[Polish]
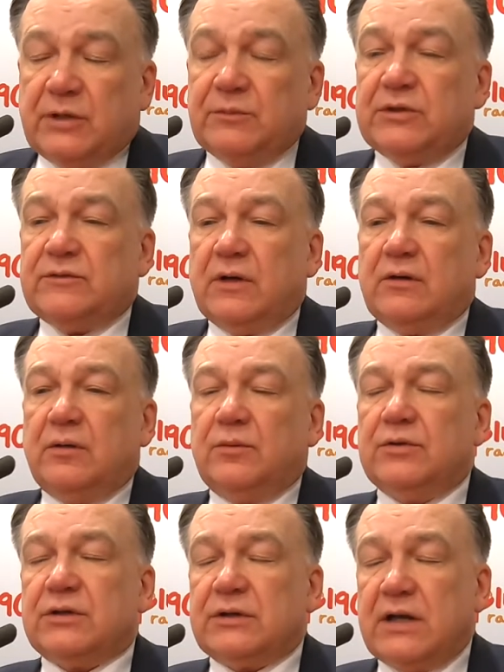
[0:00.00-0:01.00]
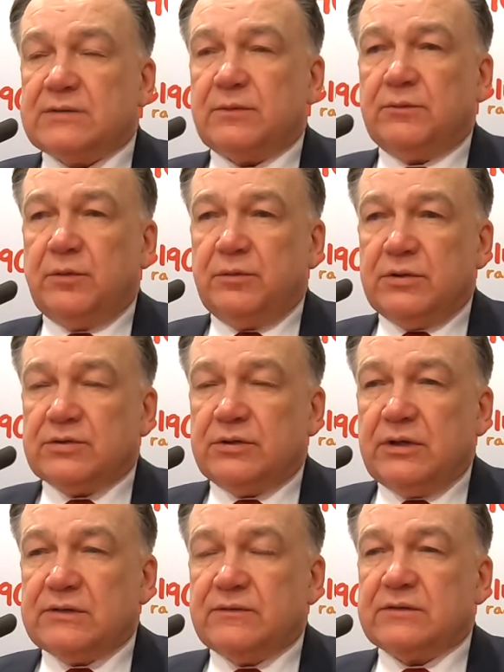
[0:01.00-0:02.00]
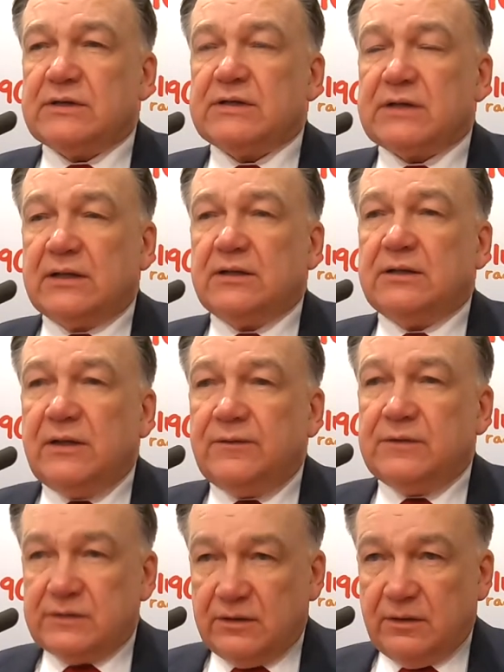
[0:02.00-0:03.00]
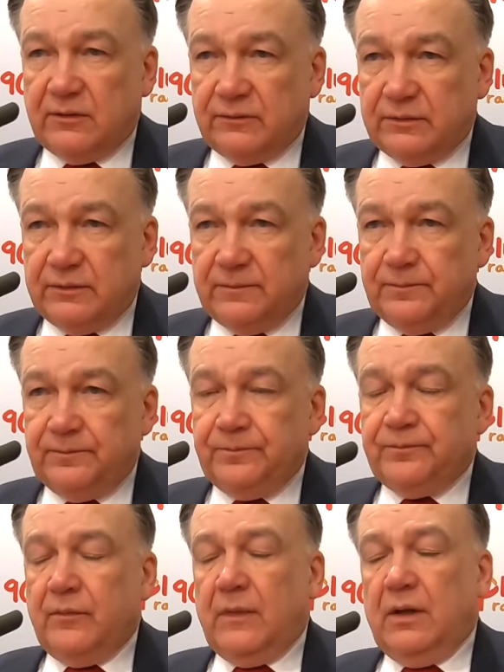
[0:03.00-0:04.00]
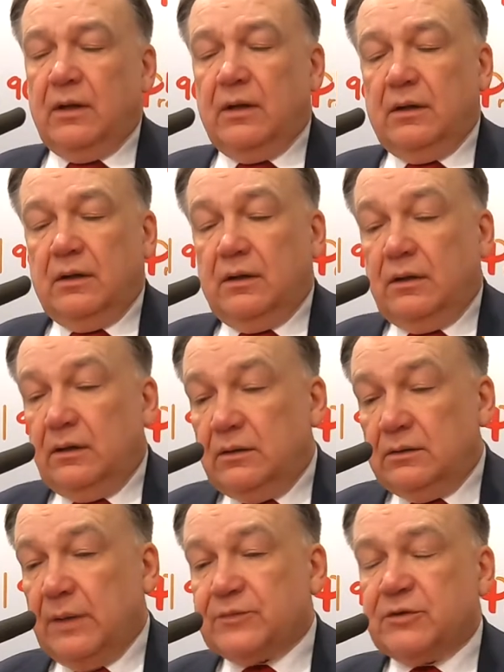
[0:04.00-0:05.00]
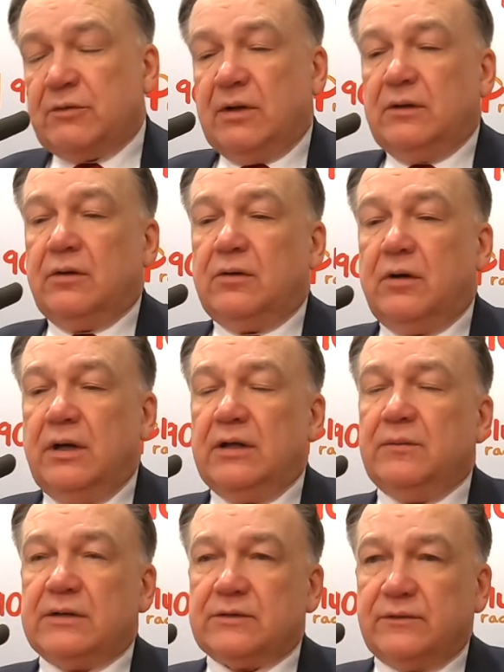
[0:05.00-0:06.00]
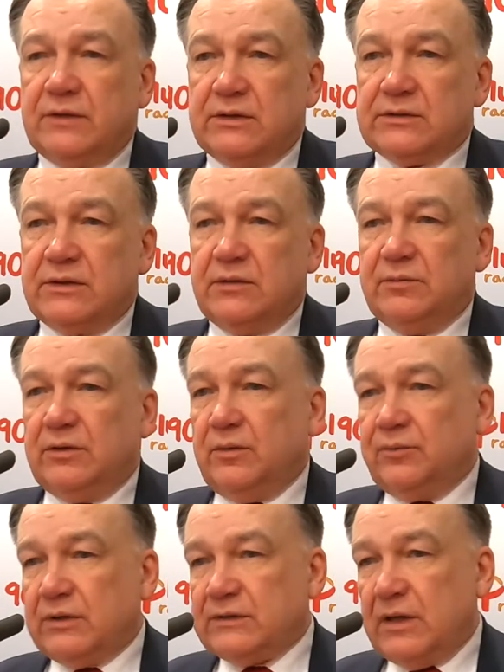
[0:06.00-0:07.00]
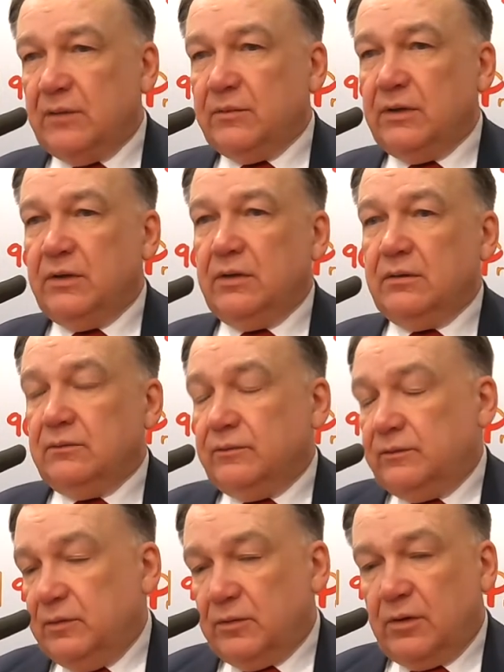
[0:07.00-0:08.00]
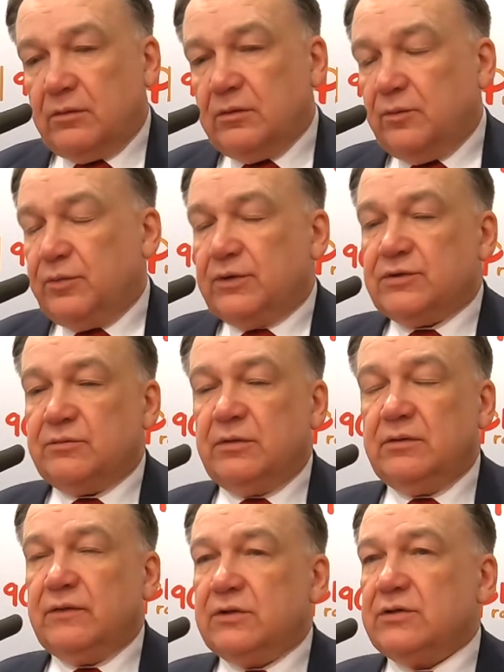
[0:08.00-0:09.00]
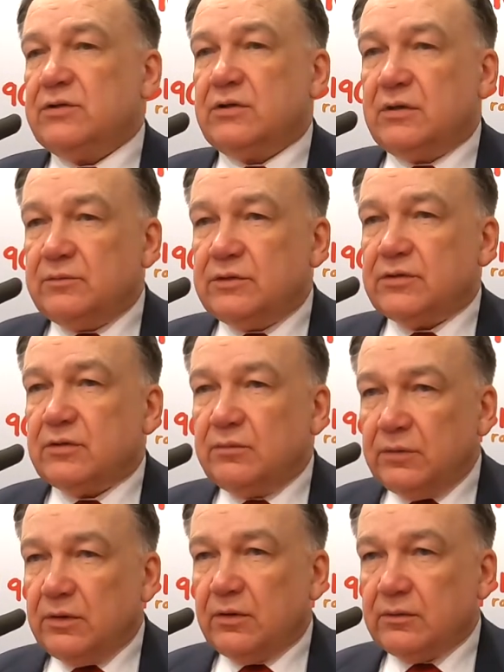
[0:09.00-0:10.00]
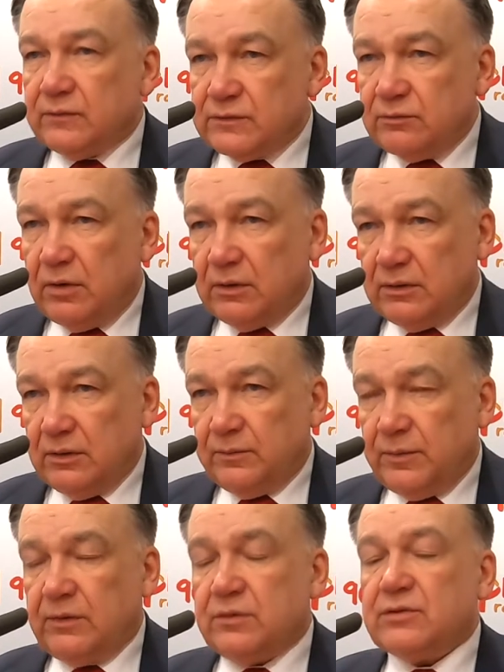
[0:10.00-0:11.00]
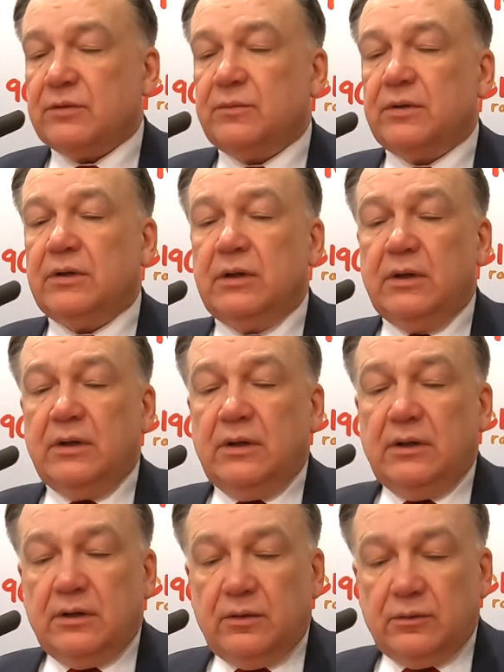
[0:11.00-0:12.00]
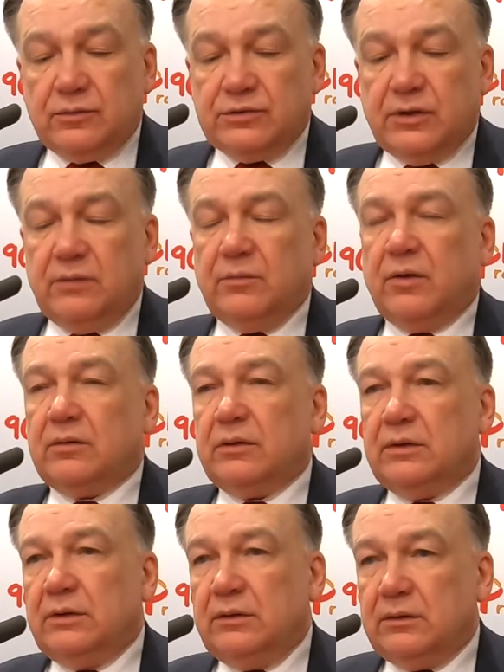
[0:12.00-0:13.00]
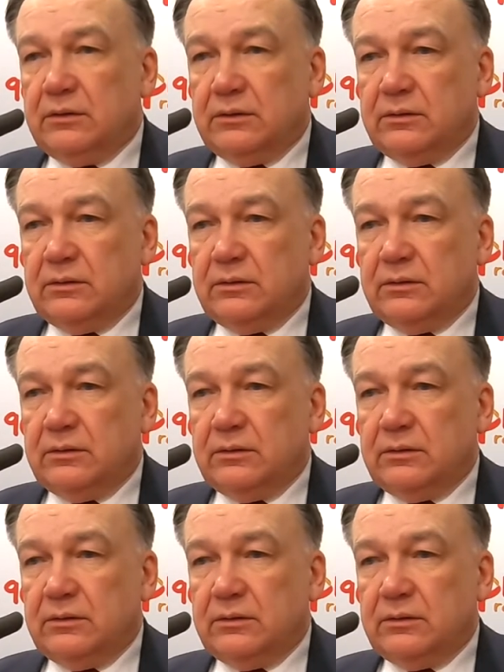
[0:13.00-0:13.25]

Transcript: Trzeba mieć świadomość, że transport publiczny jest z zasady deficytowy. E, na przykład do kolei mazowieckich my dopłacamy, w tym roku dopłacimy 270 milionów złotych po to, żeby ludzie mogli